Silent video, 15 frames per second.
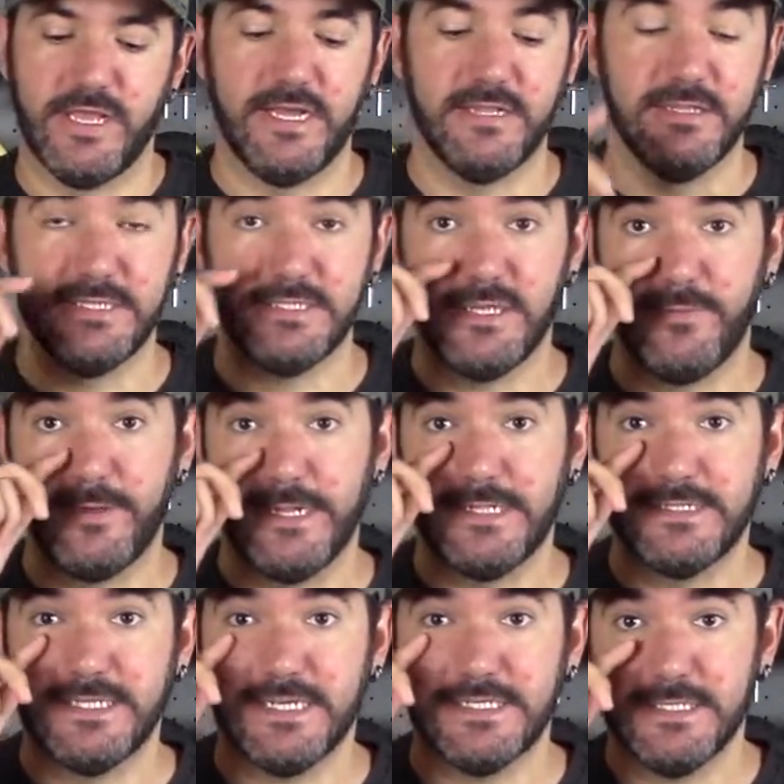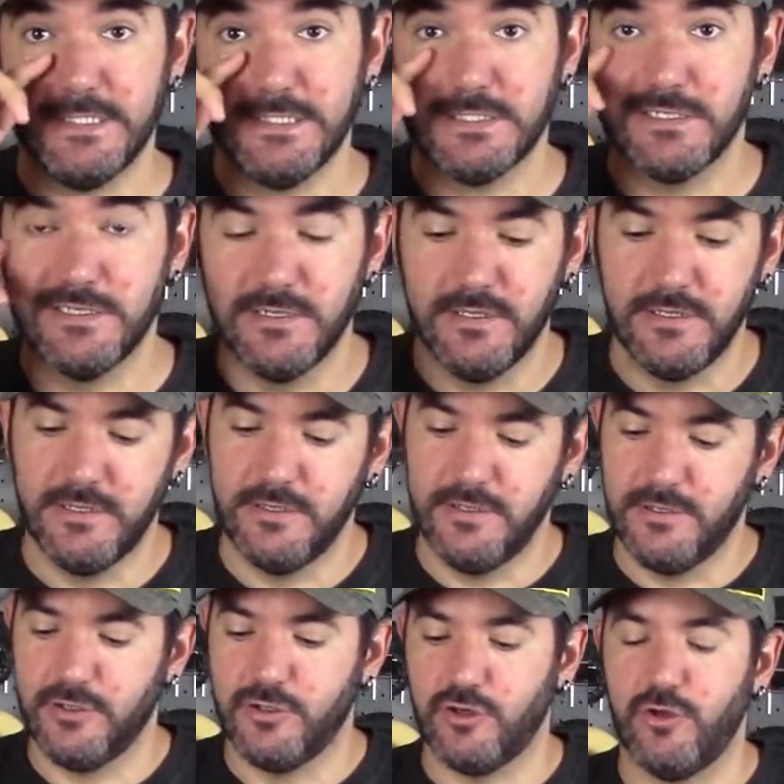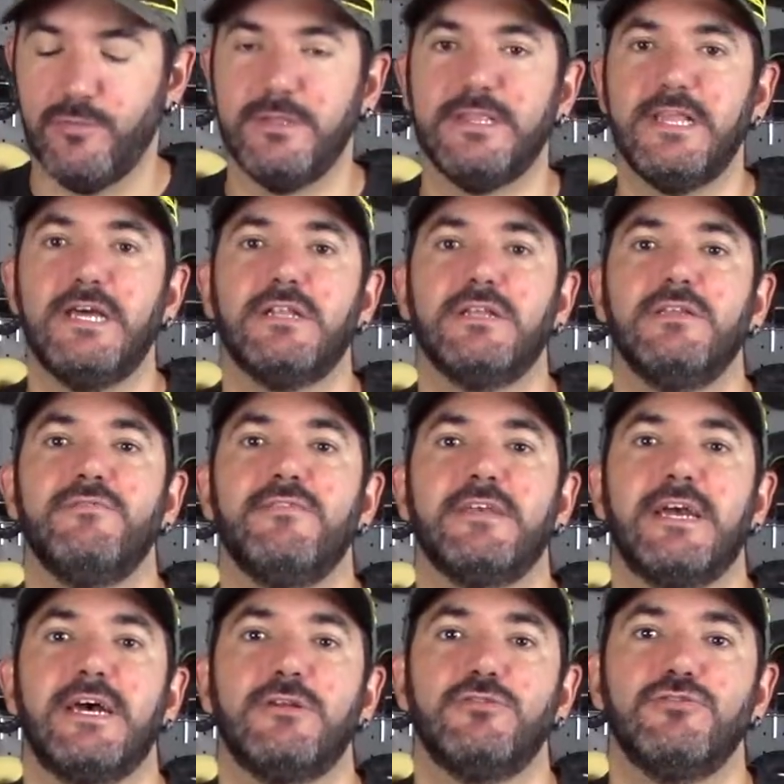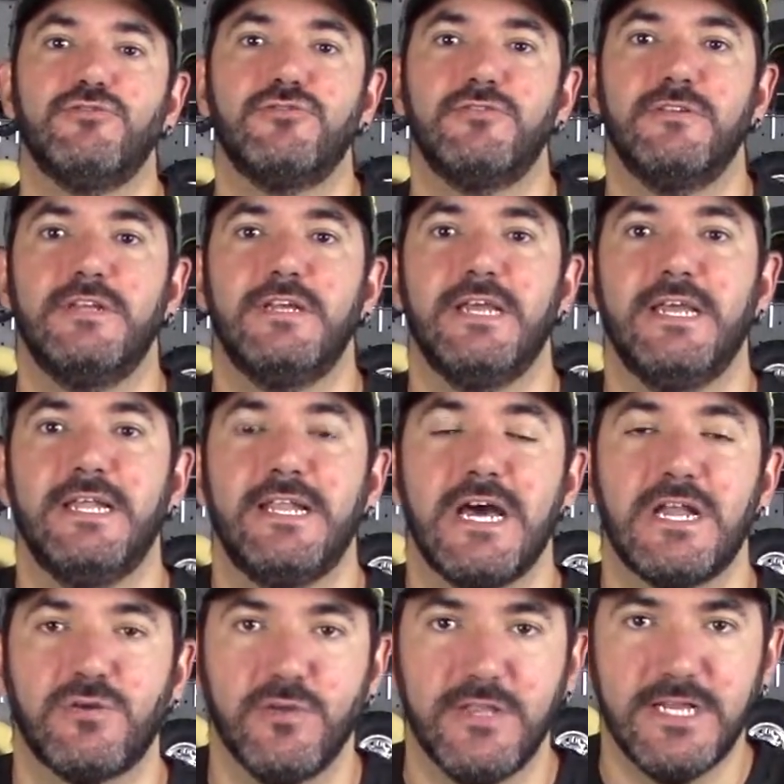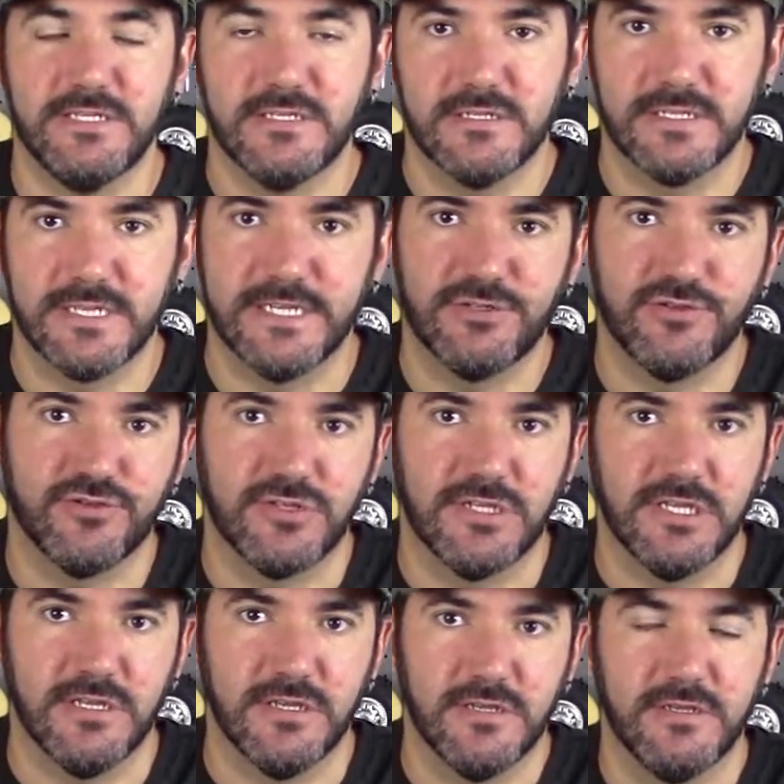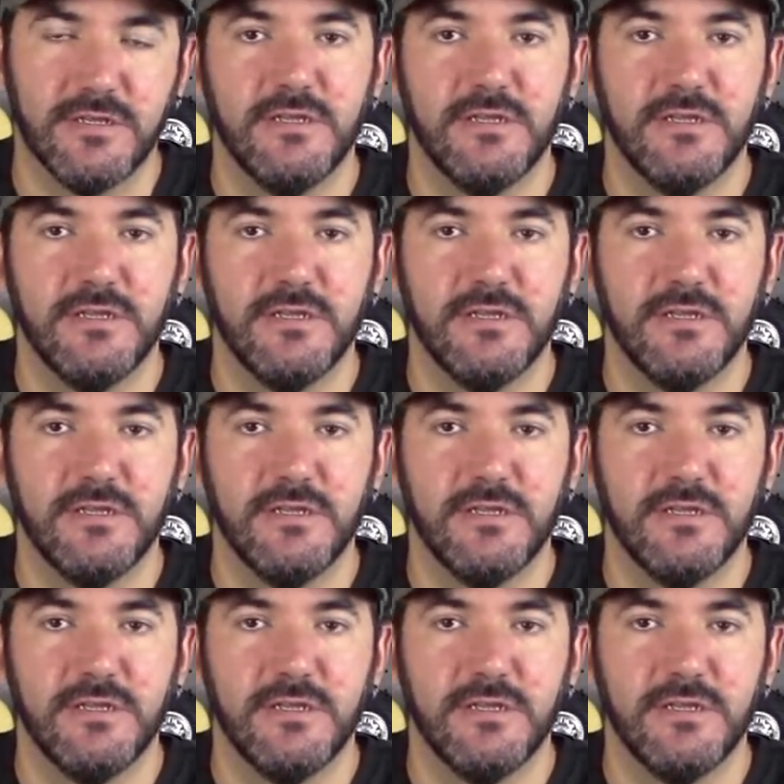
Antes de ver el chasis, comentar y fijaros en las ruedas, que eso sí,